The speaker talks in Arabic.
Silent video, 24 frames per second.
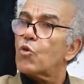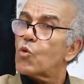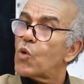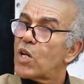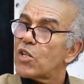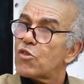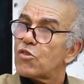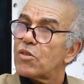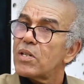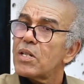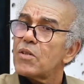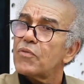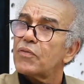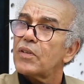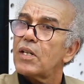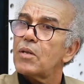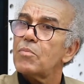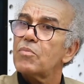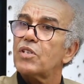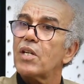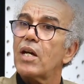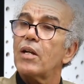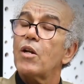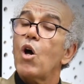متواجدين في
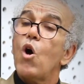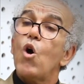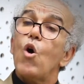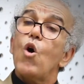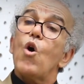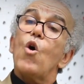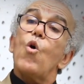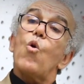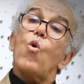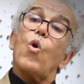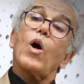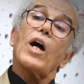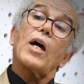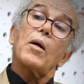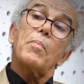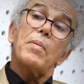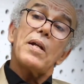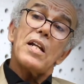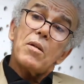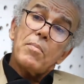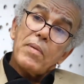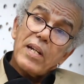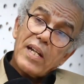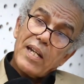تلمسان
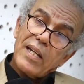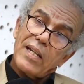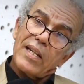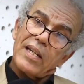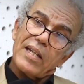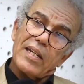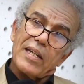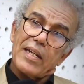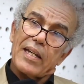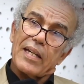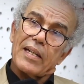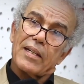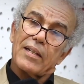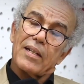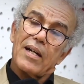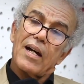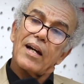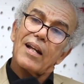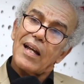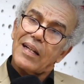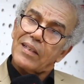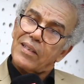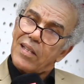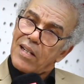وقبل المرينيين
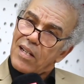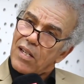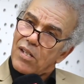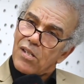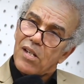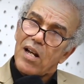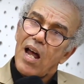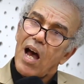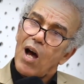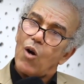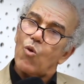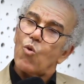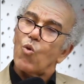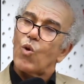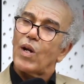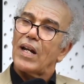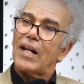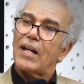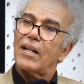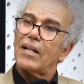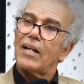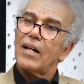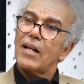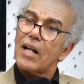راه دريش
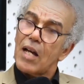الاول